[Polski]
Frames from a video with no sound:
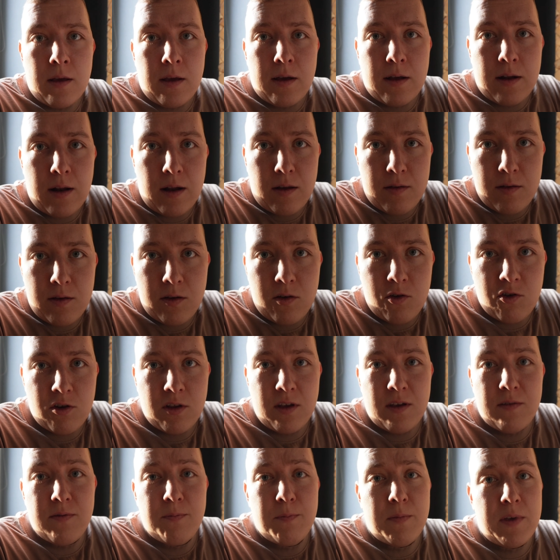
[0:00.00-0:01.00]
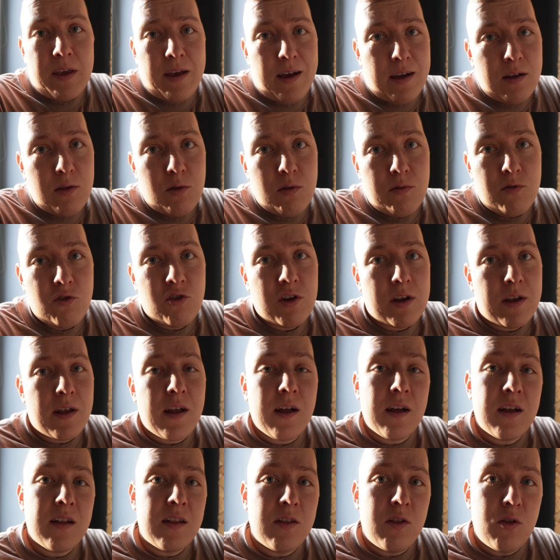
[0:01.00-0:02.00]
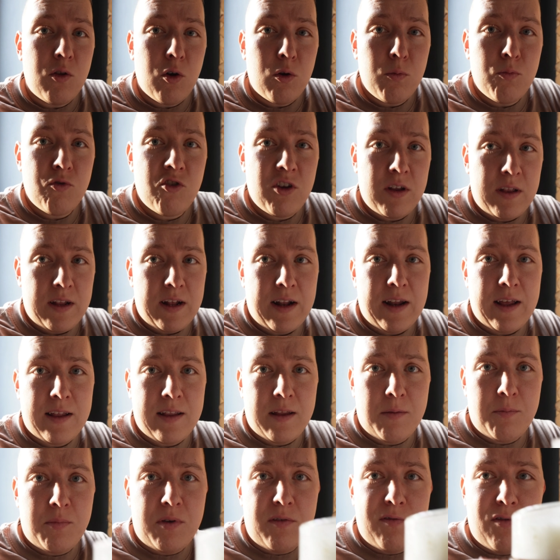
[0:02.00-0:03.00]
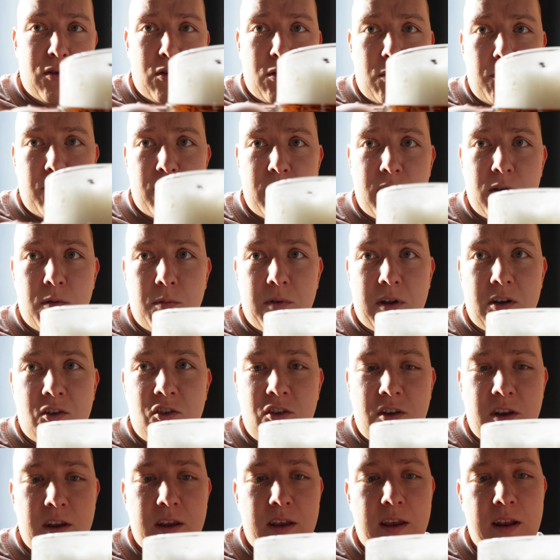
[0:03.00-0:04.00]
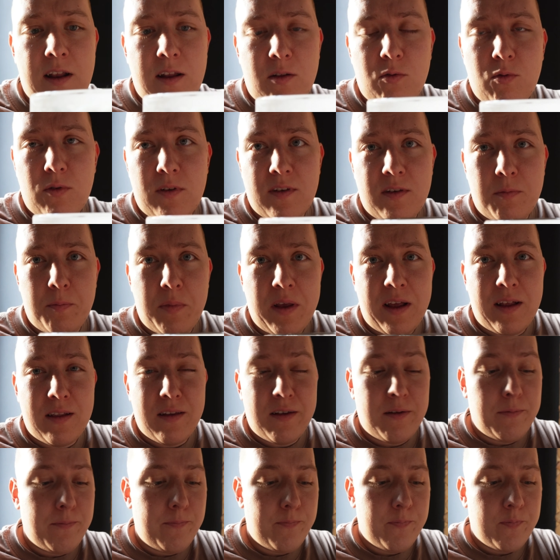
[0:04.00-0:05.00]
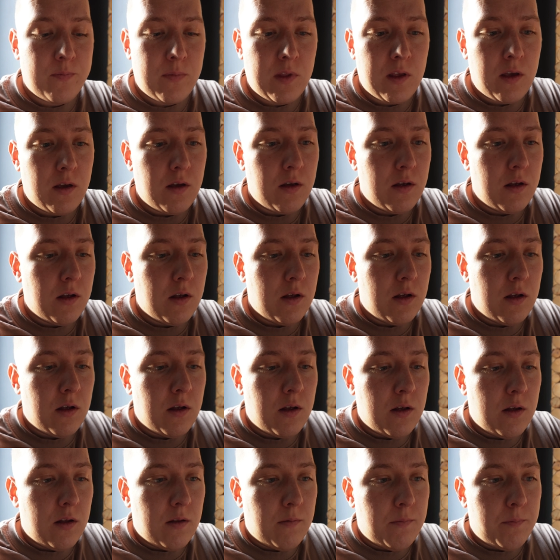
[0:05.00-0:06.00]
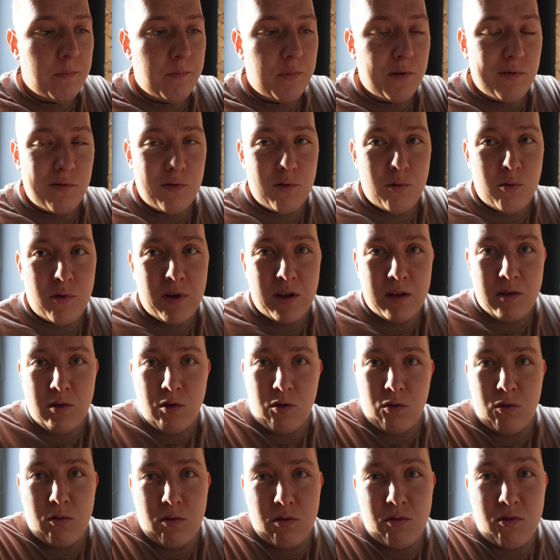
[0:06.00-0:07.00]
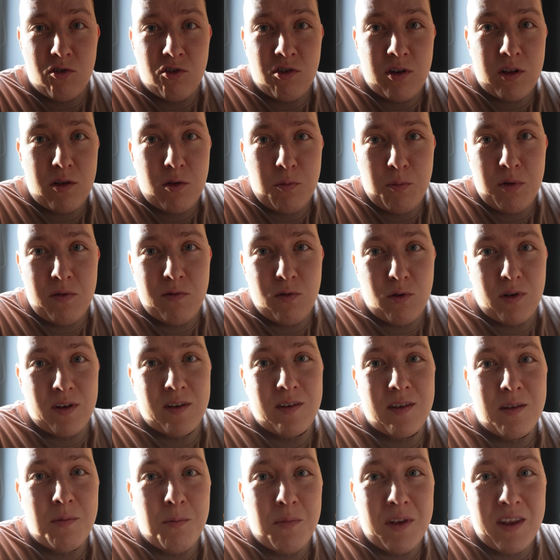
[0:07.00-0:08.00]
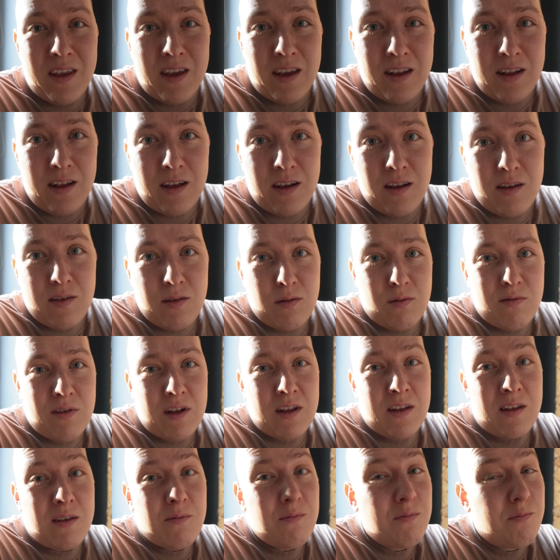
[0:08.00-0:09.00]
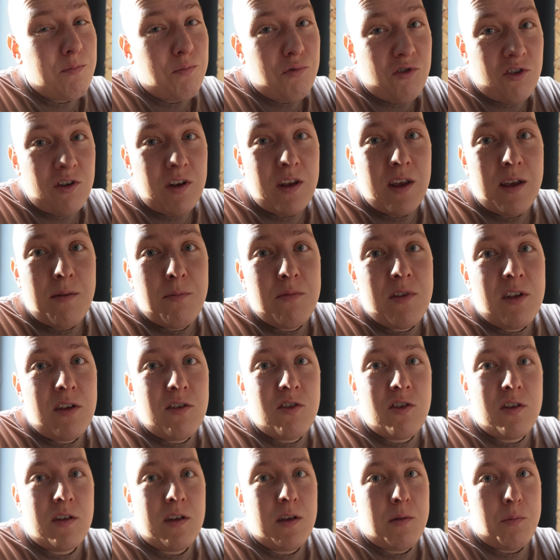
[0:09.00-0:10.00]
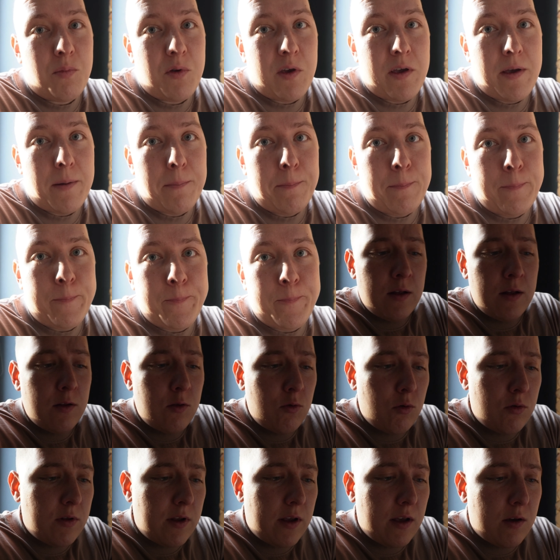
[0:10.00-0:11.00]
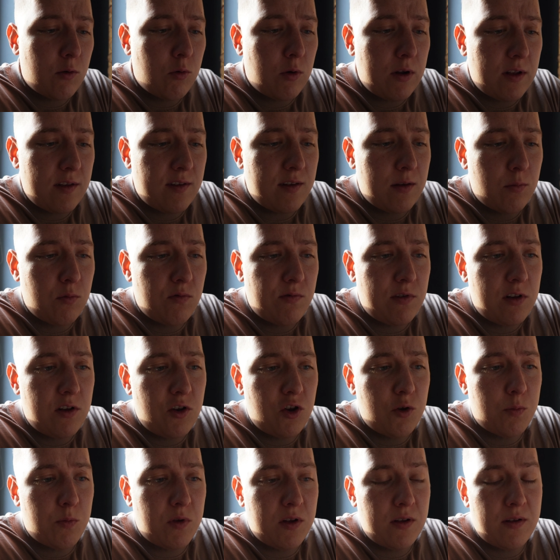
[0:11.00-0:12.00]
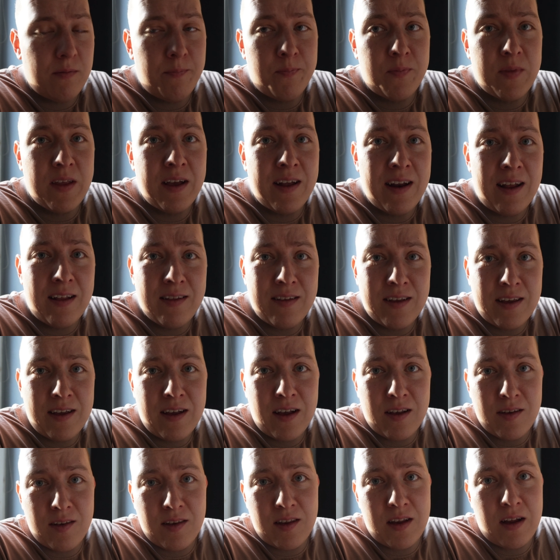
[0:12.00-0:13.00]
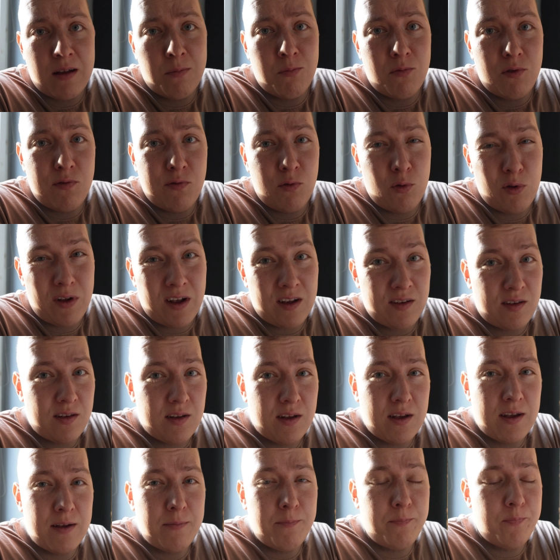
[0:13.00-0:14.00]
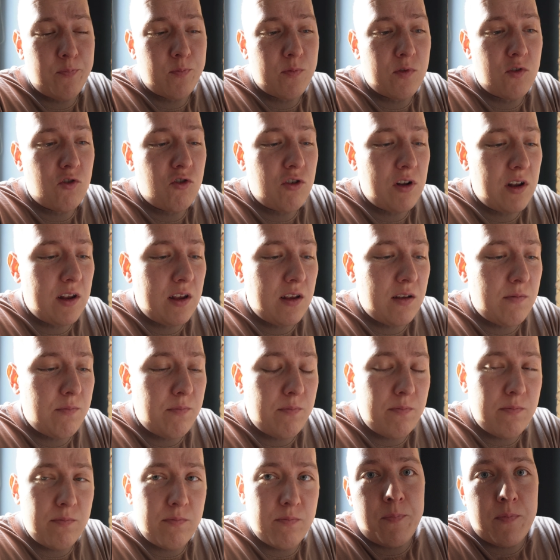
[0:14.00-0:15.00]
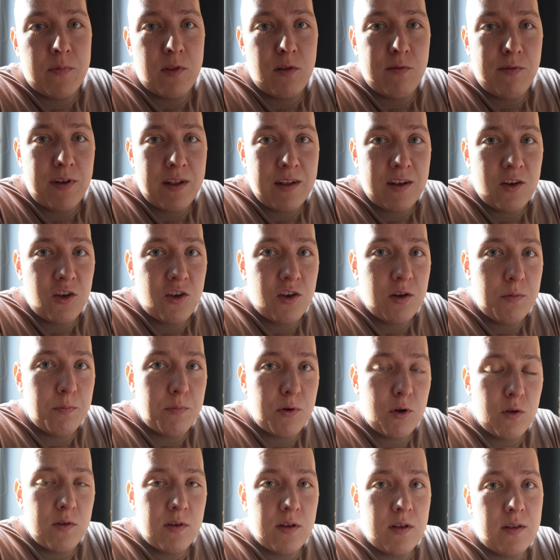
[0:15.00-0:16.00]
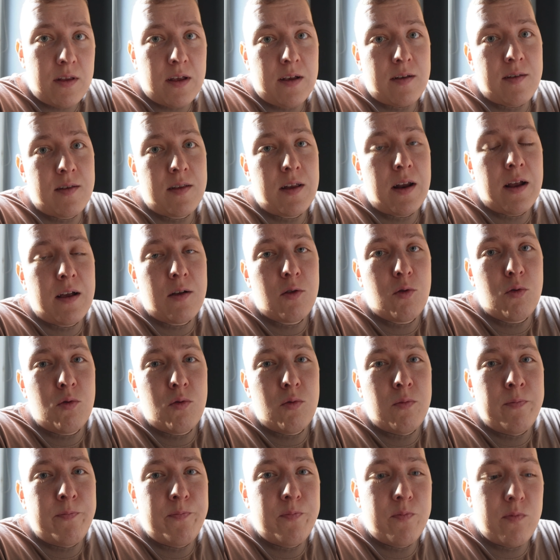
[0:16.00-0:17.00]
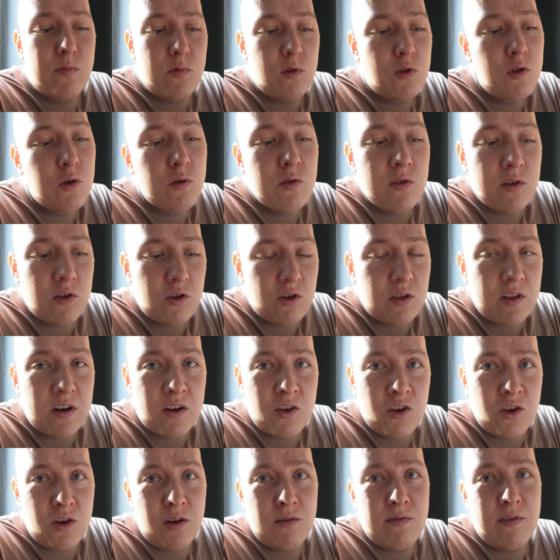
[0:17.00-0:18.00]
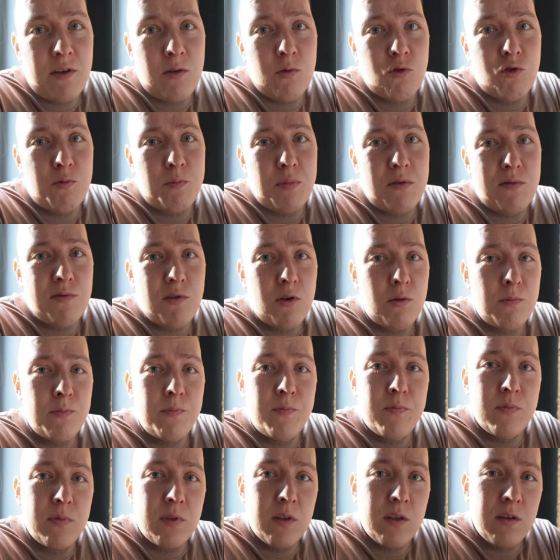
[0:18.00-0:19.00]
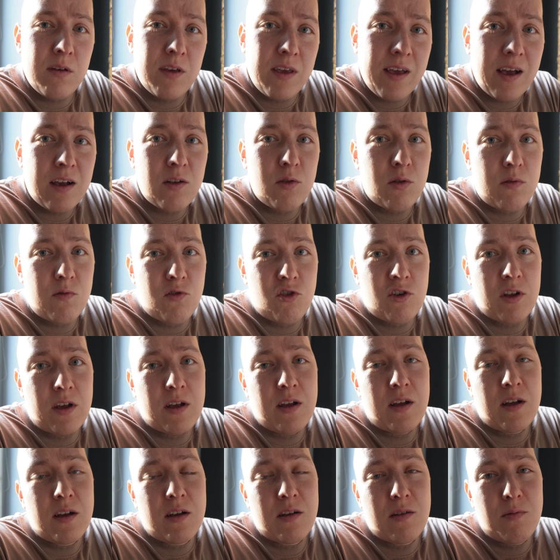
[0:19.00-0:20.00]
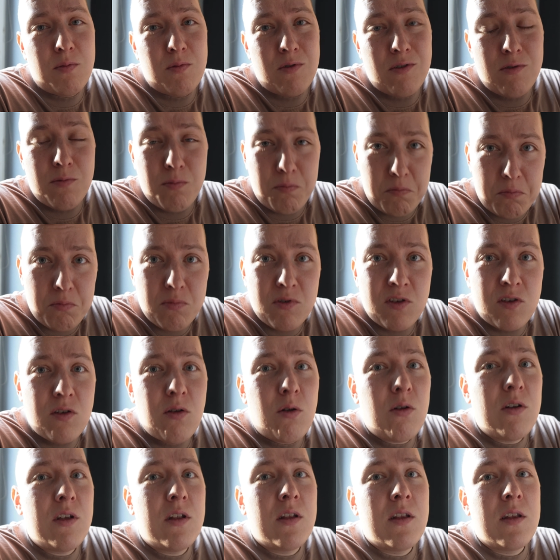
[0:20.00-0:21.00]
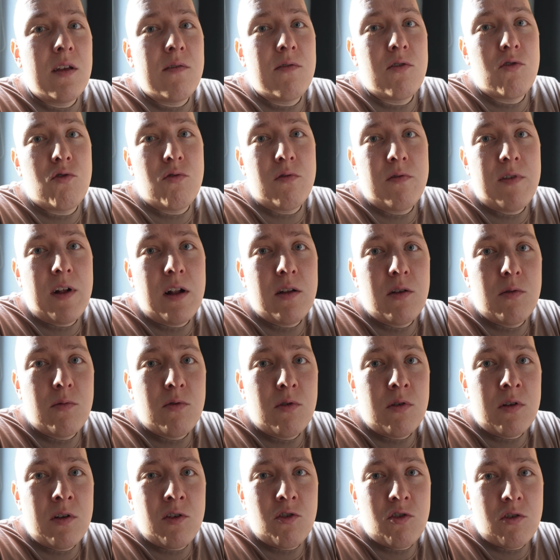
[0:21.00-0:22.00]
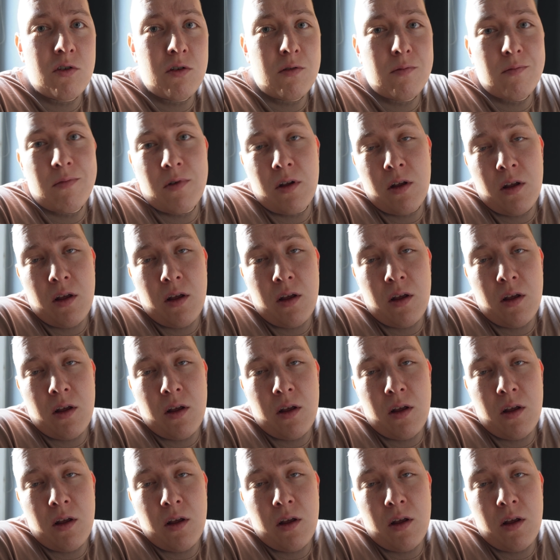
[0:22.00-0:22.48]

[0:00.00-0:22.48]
Klasycznie, jak to w Czechach, dobrze nalane piwo. Zobaczcie, ile tu jest piany. Powoduje to, że to piwo jest mniej nagazowane, przyjemniej się je pije. Tutaj akurat zamówiliśmy Radegasta 12, czyli 12% ekstraktu. Dosyć treściwe już piwo, jak to w Czechach, z solidnie wyczuwalną goryczką.